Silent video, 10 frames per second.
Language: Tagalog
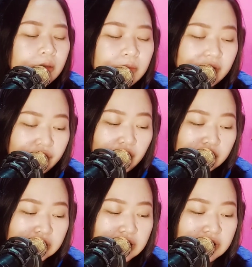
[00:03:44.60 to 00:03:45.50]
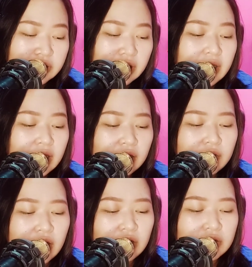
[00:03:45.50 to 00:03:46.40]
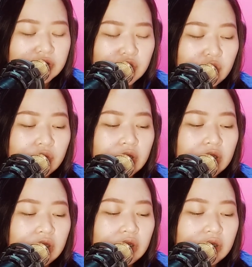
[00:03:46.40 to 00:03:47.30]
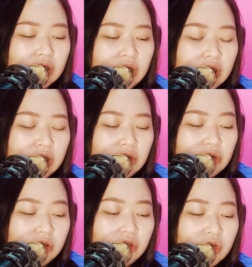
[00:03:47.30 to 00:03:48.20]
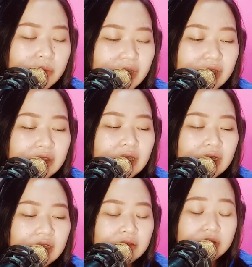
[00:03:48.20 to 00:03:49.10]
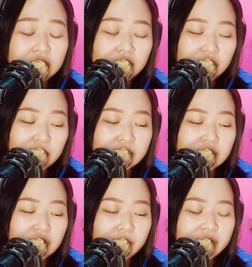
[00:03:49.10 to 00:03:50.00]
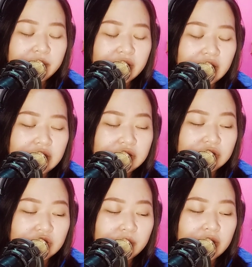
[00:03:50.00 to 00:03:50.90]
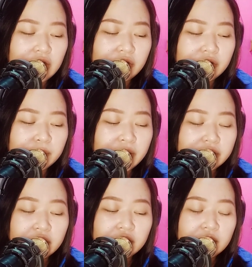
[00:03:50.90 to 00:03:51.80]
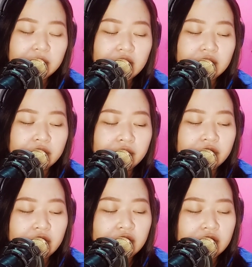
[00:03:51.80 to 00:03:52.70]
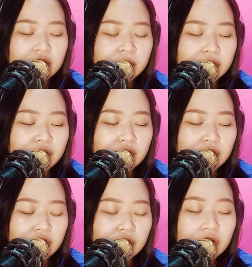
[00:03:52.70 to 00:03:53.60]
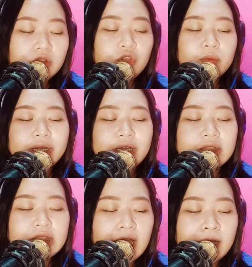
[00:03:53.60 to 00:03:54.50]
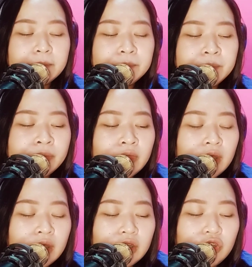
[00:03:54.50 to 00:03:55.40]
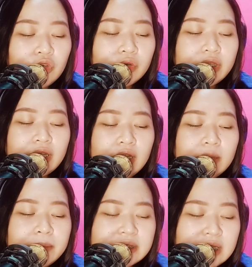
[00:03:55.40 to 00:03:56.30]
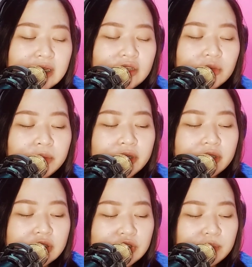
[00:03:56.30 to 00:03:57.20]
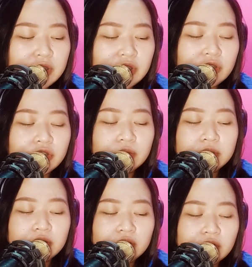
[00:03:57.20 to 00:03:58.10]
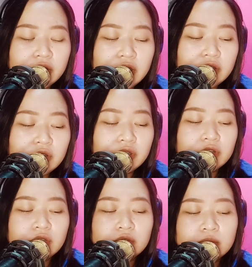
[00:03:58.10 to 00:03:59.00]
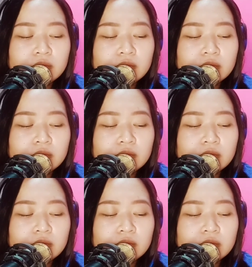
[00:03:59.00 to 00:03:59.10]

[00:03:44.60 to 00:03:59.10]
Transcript: mag-focus dito sa ginagawa ko. So, uh, although maganda ang yung iba sa inyo pwede may relationship na or partnership na involved sa inyo nitong person nito. Although maganda yung kinakalabasan nitong partnership na ito, itong pagtutulungan na ito, itong